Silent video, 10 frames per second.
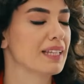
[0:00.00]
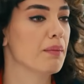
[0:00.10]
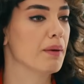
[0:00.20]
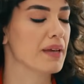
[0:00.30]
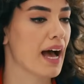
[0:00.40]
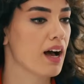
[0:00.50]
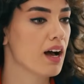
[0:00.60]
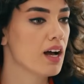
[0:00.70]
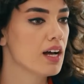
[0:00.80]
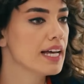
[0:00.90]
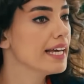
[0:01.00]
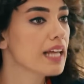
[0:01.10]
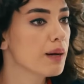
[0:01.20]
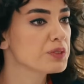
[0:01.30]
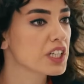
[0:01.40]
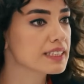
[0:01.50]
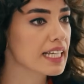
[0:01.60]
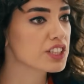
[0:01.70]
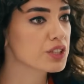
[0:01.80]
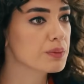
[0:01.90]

abi tamam ya. E ne yapacaksın sen